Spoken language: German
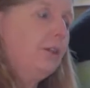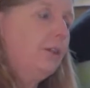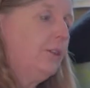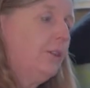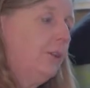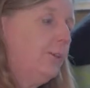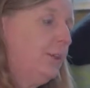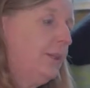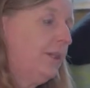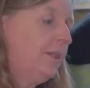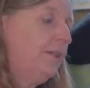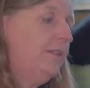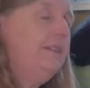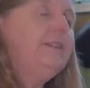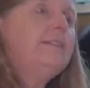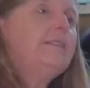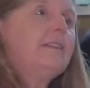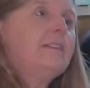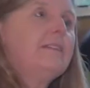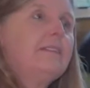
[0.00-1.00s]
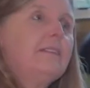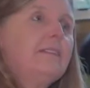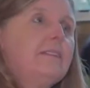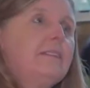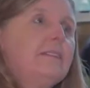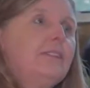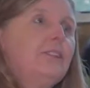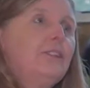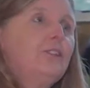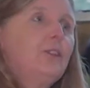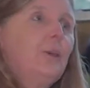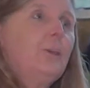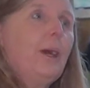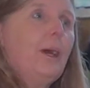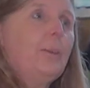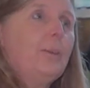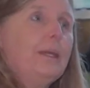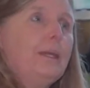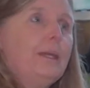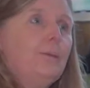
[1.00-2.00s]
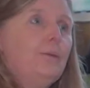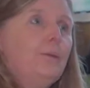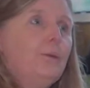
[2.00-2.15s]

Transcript: Ich glaube, der genießt das, dass er den Job abgeben